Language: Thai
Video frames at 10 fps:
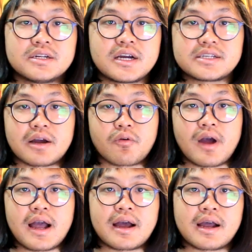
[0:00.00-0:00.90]
เนื่องจาก
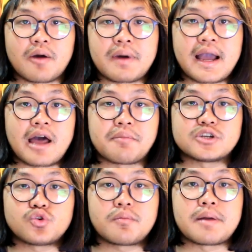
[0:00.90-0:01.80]
ว่าเขาประกาศมา
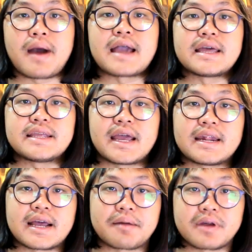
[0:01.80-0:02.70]
ช่วงบ่ายๆ เย็
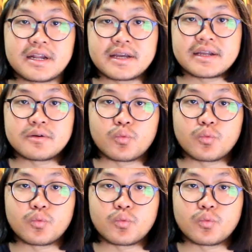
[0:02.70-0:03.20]
นๆ นะครับก็เลย